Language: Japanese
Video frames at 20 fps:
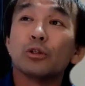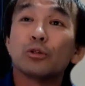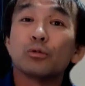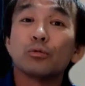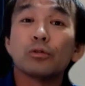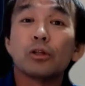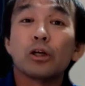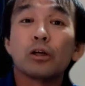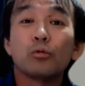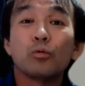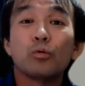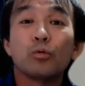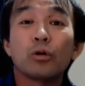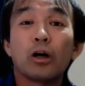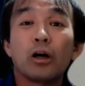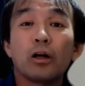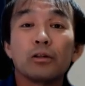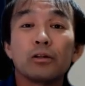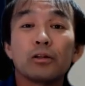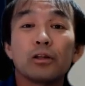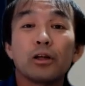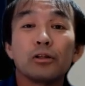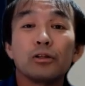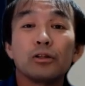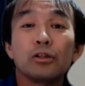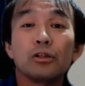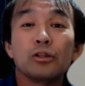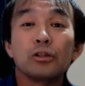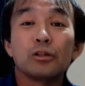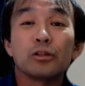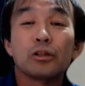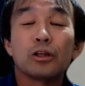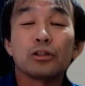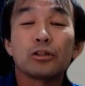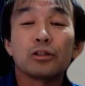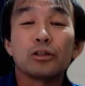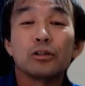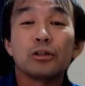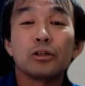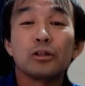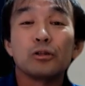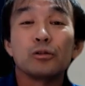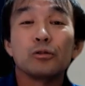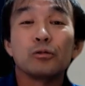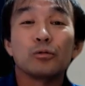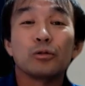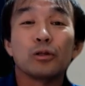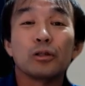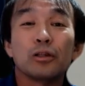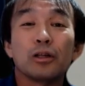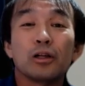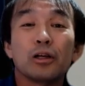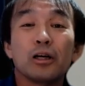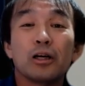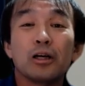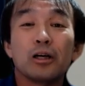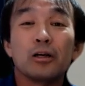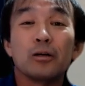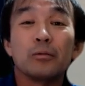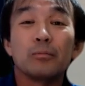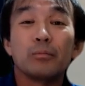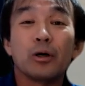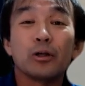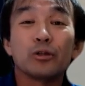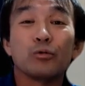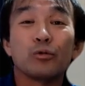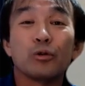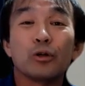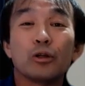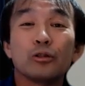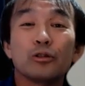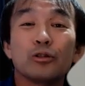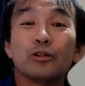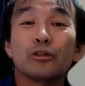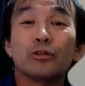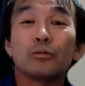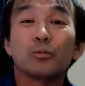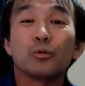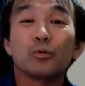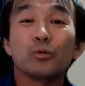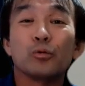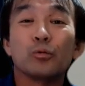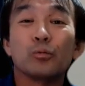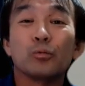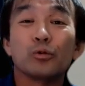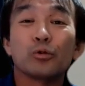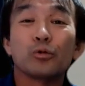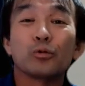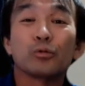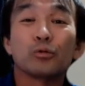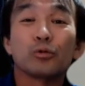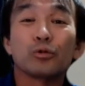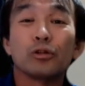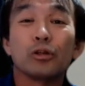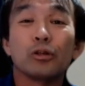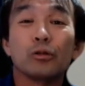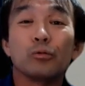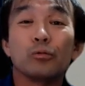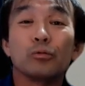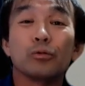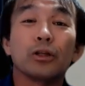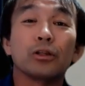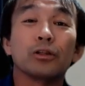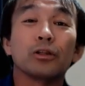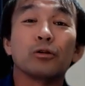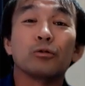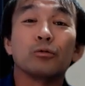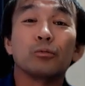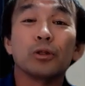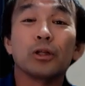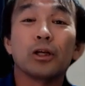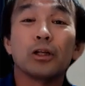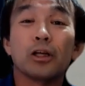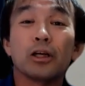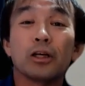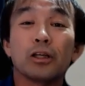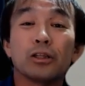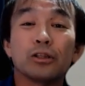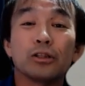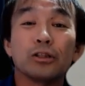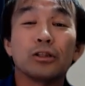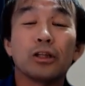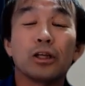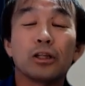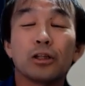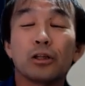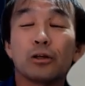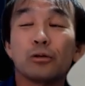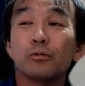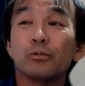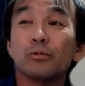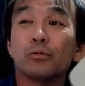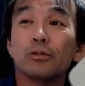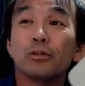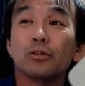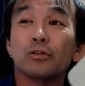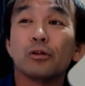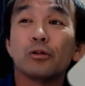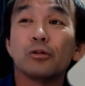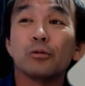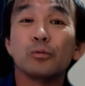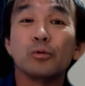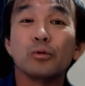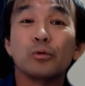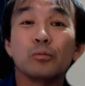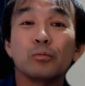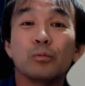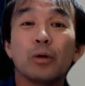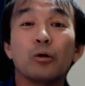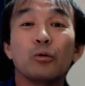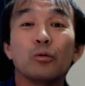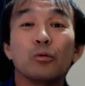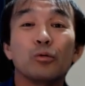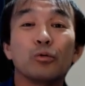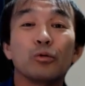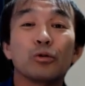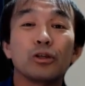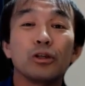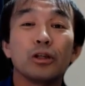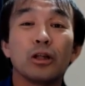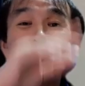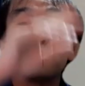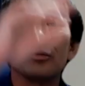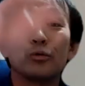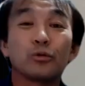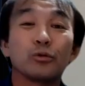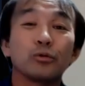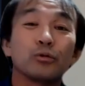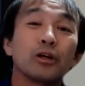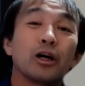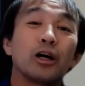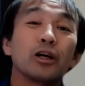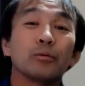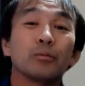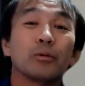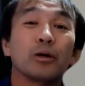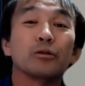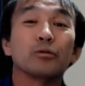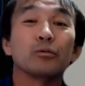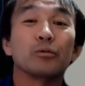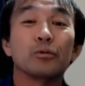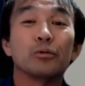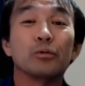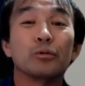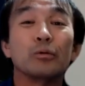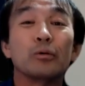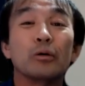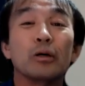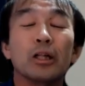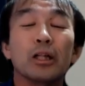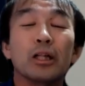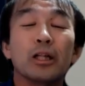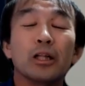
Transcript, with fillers: そんな簡単に達成できるようだったら、それ自身も目標としてどうなんだろうみたいな話になってくるんですけども、大きな目標であればあるほど、